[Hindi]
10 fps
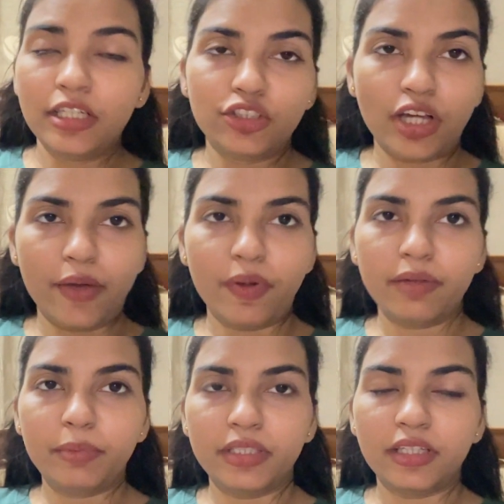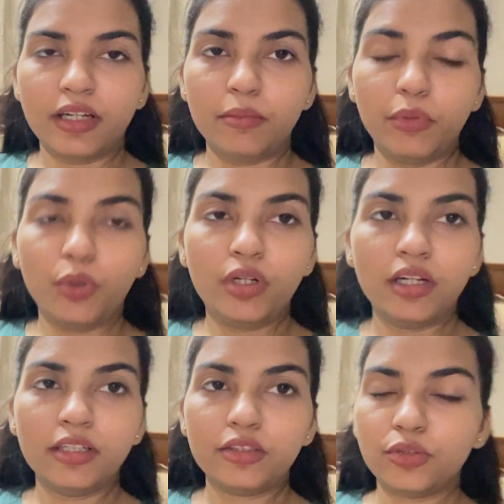चाय वाय पीते हैं हम लोग
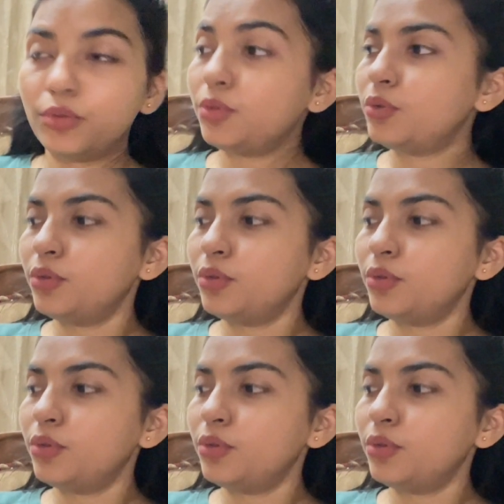तो